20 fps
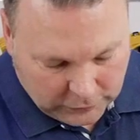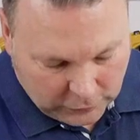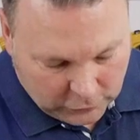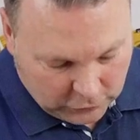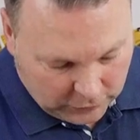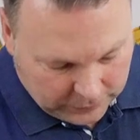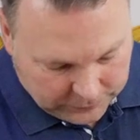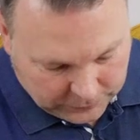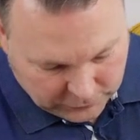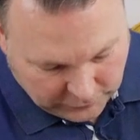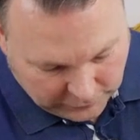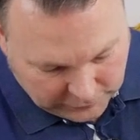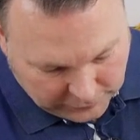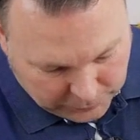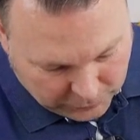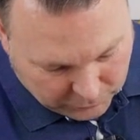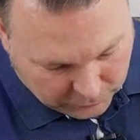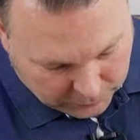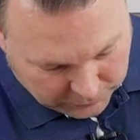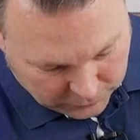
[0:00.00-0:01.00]
też za
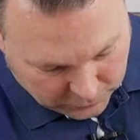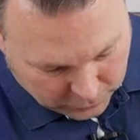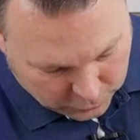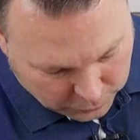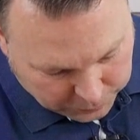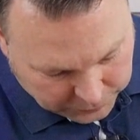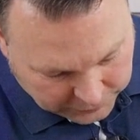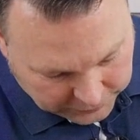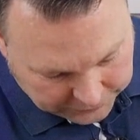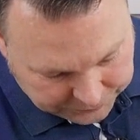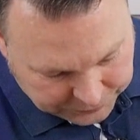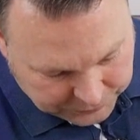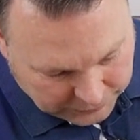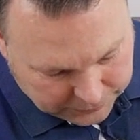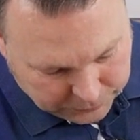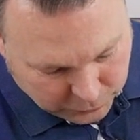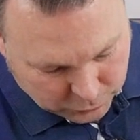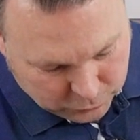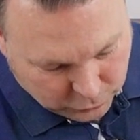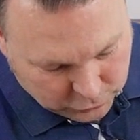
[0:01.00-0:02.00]
namową Kuby
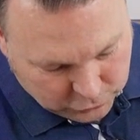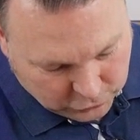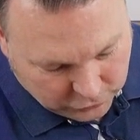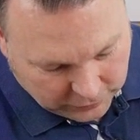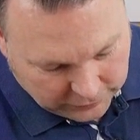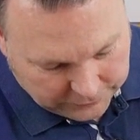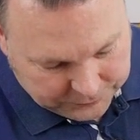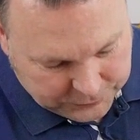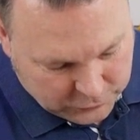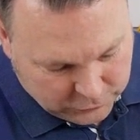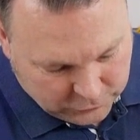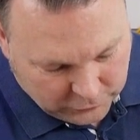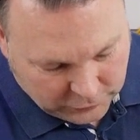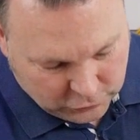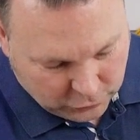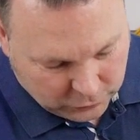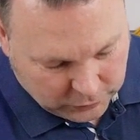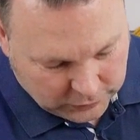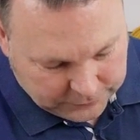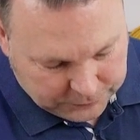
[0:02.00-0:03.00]
podłączę dwie
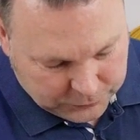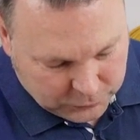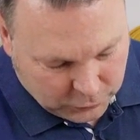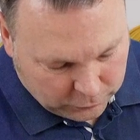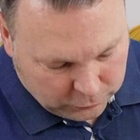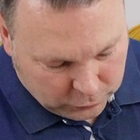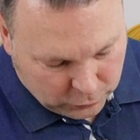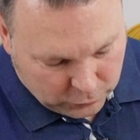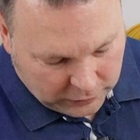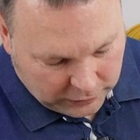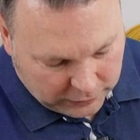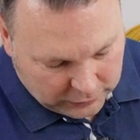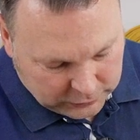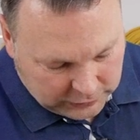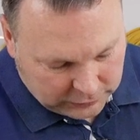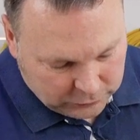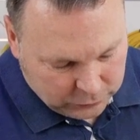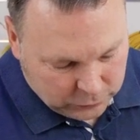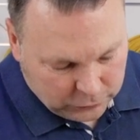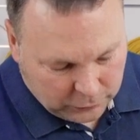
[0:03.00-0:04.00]
żyły do fluka od
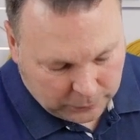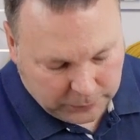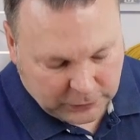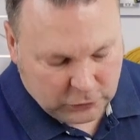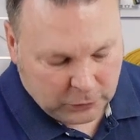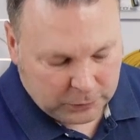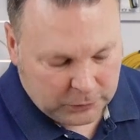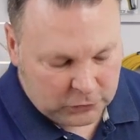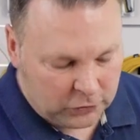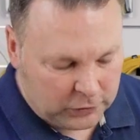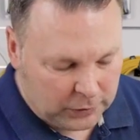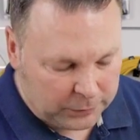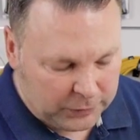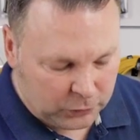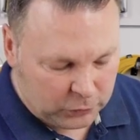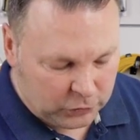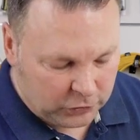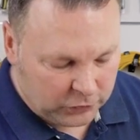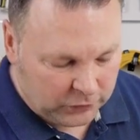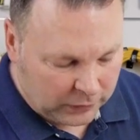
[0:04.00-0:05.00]
razu, zobaczymy czy nie
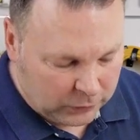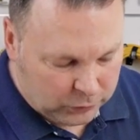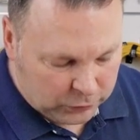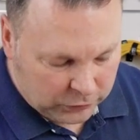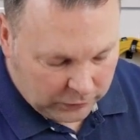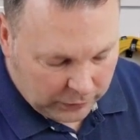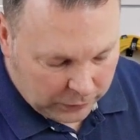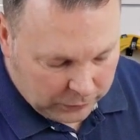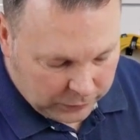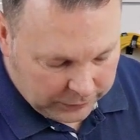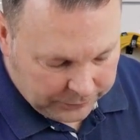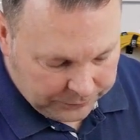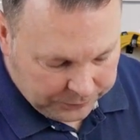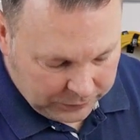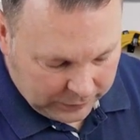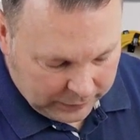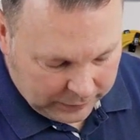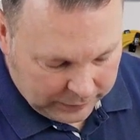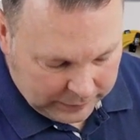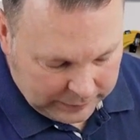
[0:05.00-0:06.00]
będą się zakłócały.
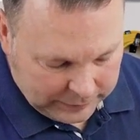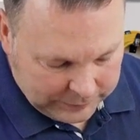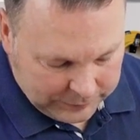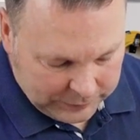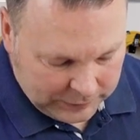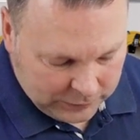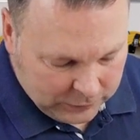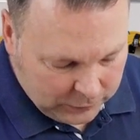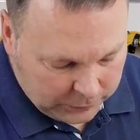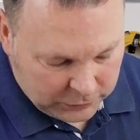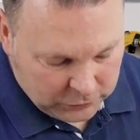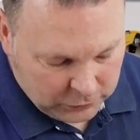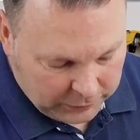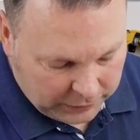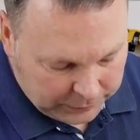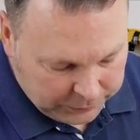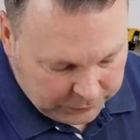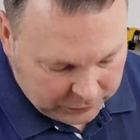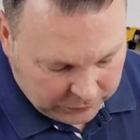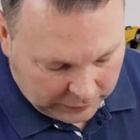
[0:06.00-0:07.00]
I zobaczymy,
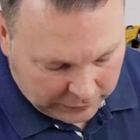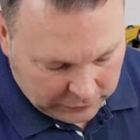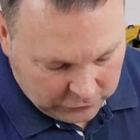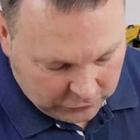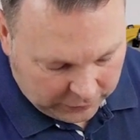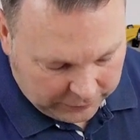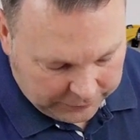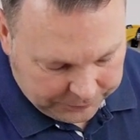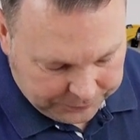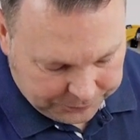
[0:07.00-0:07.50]
jak mi znajdzie.